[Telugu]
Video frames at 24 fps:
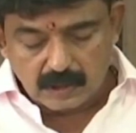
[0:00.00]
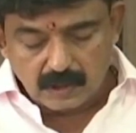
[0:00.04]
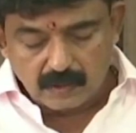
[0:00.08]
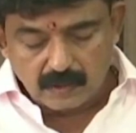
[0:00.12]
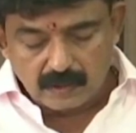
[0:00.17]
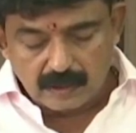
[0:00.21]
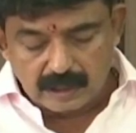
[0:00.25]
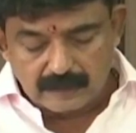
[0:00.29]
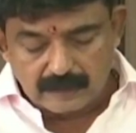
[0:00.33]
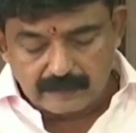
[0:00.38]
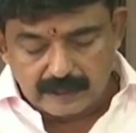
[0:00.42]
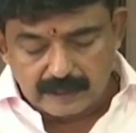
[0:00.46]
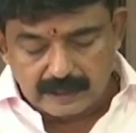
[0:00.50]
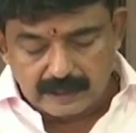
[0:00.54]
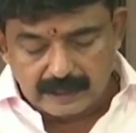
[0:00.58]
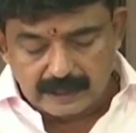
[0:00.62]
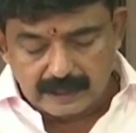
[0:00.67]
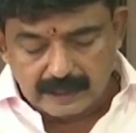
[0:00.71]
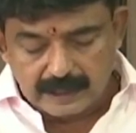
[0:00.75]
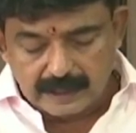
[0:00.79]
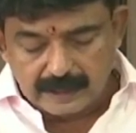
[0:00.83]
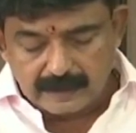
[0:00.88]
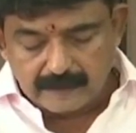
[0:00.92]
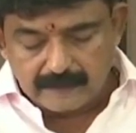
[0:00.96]
గతంలో ఉన్నటువంటి
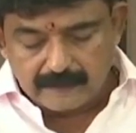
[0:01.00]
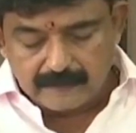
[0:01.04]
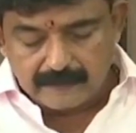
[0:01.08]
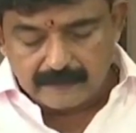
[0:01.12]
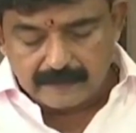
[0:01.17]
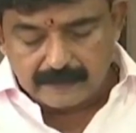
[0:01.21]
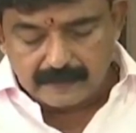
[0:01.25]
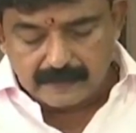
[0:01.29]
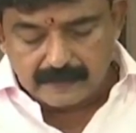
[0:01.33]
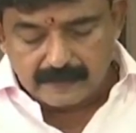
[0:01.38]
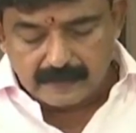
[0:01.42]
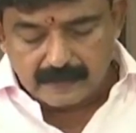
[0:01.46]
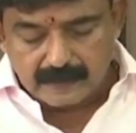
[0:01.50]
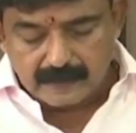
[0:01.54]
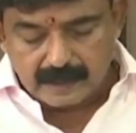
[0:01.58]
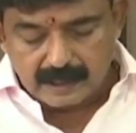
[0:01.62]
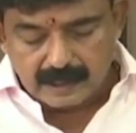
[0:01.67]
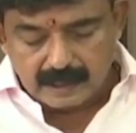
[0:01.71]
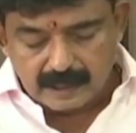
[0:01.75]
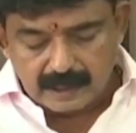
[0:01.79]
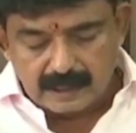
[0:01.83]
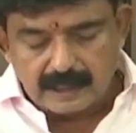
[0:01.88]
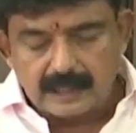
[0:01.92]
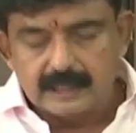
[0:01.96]

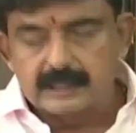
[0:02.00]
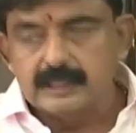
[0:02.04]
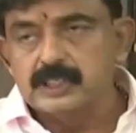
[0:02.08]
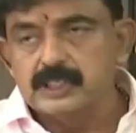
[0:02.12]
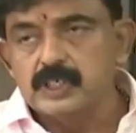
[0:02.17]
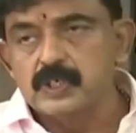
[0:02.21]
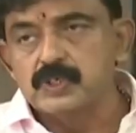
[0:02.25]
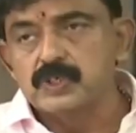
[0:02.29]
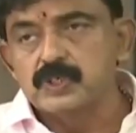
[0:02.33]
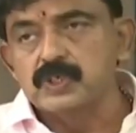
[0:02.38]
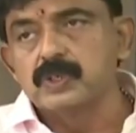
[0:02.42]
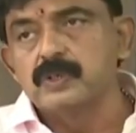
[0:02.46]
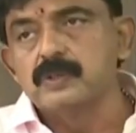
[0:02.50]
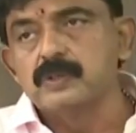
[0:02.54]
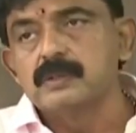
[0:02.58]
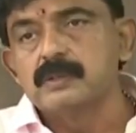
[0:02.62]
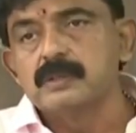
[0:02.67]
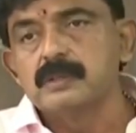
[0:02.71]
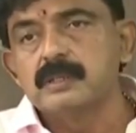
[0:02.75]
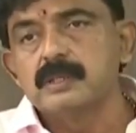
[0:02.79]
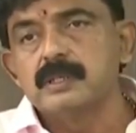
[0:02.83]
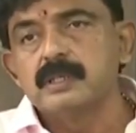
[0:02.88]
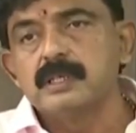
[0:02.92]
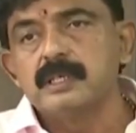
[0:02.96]
అంటే గత సంవత్సరం
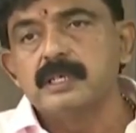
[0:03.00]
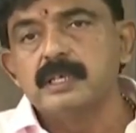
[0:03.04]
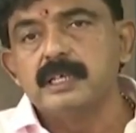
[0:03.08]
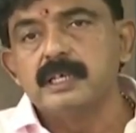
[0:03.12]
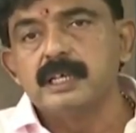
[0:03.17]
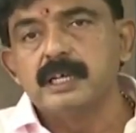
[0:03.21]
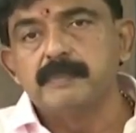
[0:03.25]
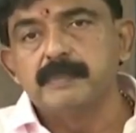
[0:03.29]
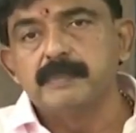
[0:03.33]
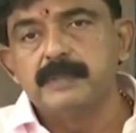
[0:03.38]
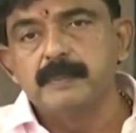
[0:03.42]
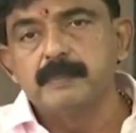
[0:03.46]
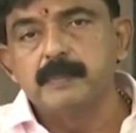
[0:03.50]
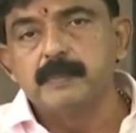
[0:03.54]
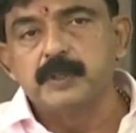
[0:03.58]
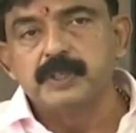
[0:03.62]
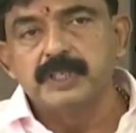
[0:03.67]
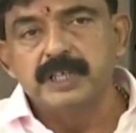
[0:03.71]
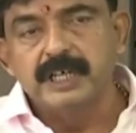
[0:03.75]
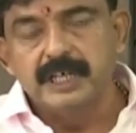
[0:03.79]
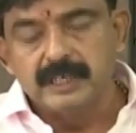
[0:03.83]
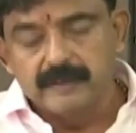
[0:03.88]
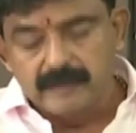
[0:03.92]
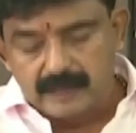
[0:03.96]
ఈ లబ్ధి
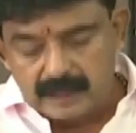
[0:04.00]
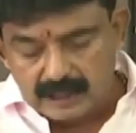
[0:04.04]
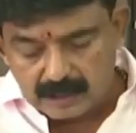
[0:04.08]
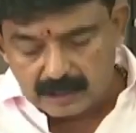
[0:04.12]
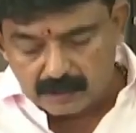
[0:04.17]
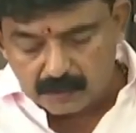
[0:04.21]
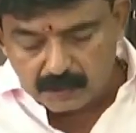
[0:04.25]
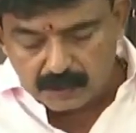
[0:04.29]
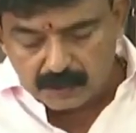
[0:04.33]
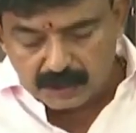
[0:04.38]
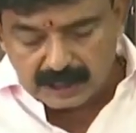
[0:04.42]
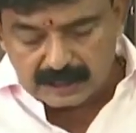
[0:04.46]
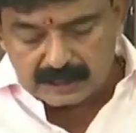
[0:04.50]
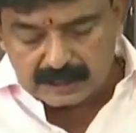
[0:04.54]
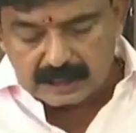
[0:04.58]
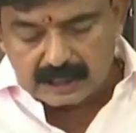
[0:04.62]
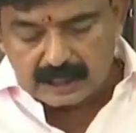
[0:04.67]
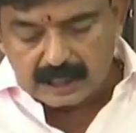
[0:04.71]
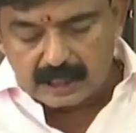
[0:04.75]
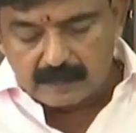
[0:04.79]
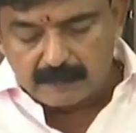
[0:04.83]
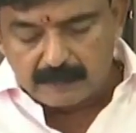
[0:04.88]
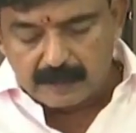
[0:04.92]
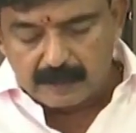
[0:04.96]
పొందినటువంటి రెండు లక్షల
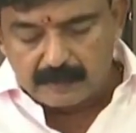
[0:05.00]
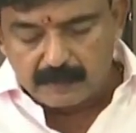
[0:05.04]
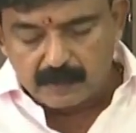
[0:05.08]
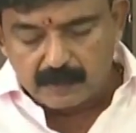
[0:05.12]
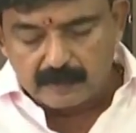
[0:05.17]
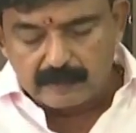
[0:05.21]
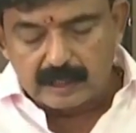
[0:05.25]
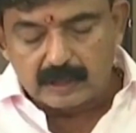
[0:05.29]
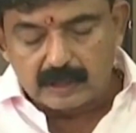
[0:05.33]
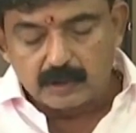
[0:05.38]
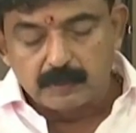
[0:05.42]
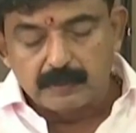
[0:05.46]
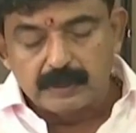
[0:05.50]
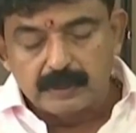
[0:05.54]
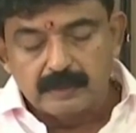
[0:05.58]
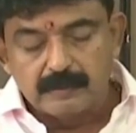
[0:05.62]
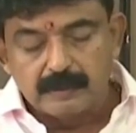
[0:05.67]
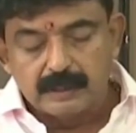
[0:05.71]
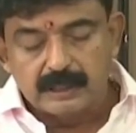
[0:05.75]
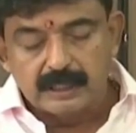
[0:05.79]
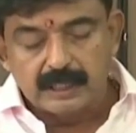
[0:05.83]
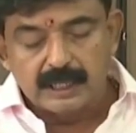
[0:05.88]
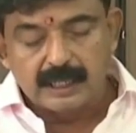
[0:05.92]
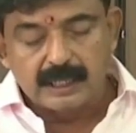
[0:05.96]
డెబ్బై మూడు వేల తొమ్మిది
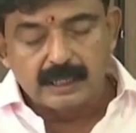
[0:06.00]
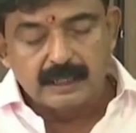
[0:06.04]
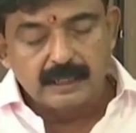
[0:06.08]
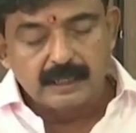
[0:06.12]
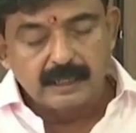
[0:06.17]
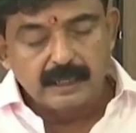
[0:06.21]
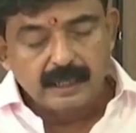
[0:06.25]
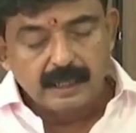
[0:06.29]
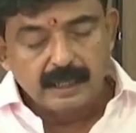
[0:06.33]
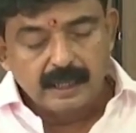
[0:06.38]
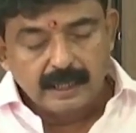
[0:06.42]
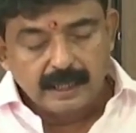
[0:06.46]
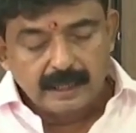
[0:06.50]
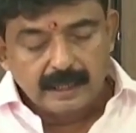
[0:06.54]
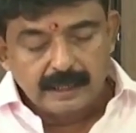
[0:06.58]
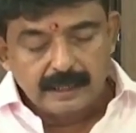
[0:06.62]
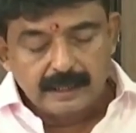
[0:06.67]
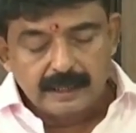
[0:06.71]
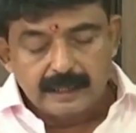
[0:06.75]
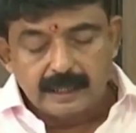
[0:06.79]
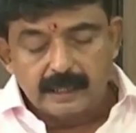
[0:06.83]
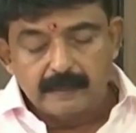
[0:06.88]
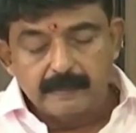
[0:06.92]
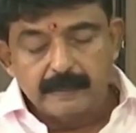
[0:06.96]
వందల
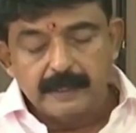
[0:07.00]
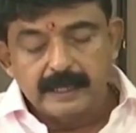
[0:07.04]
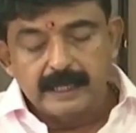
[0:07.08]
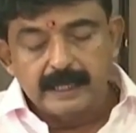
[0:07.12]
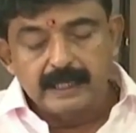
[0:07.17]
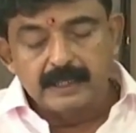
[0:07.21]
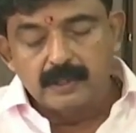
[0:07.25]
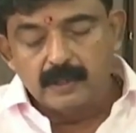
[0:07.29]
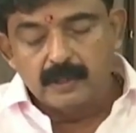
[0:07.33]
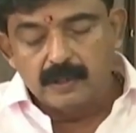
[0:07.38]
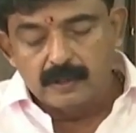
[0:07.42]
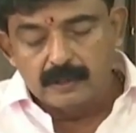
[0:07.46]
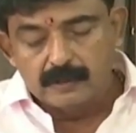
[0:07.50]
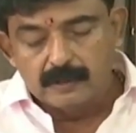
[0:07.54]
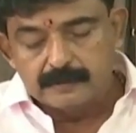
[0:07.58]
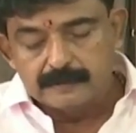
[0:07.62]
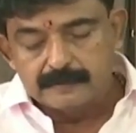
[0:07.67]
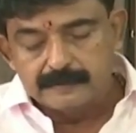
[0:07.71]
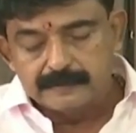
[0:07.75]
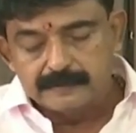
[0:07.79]
ఎనభై ఐదులో